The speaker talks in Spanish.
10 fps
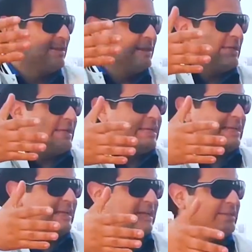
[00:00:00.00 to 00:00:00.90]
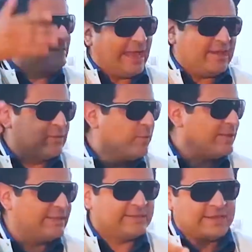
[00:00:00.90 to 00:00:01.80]
Ajá. Y sale un
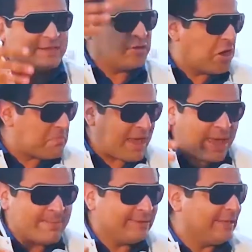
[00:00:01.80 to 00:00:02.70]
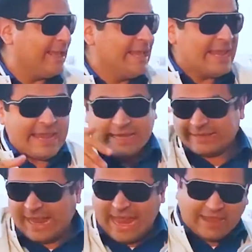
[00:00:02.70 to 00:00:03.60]
güey y te dice, no mames, que
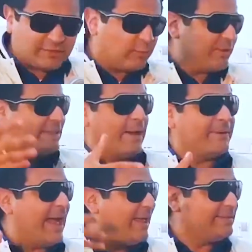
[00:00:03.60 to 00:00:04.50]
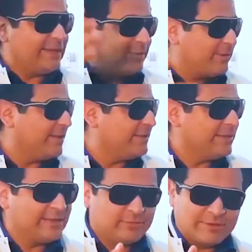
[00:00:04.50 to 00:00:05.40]
el queso, güey, te abraza, güey,
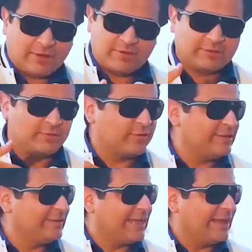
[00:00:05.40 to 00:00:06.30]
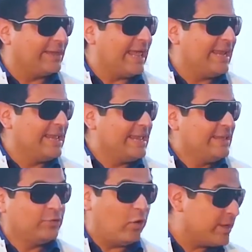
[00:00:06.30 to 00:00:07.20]
tienes una conexión con ese carnal.
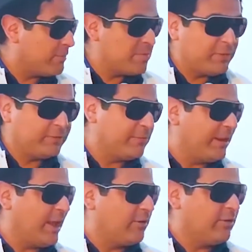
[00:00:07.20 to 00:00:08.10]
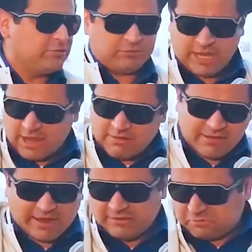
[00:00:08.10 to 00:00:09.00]
Dice, oye, güey, ¿me puedes firmar algo? Y tú, sí,
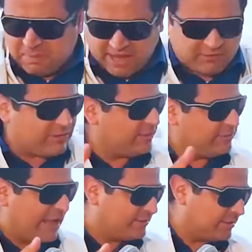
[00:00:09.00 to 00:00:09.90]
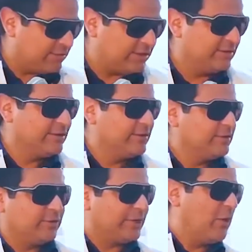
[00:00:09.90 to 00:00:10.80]
güey, aquí te espero, güey, date, güey.
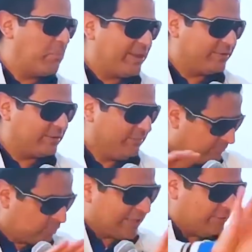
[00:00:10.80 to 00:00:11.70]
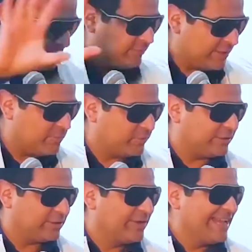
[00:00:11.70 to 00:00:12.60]
No tengo prisa. O sea, no,
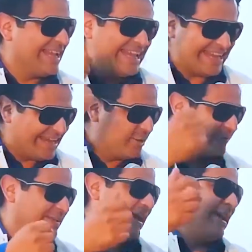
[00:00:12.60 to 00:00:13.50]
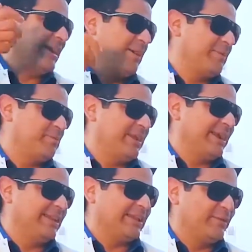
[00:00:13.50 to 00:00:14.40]
Ajá. Y lo saca, cabrón,
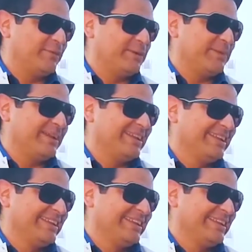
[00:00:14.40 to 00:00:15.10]
para que te lo firme.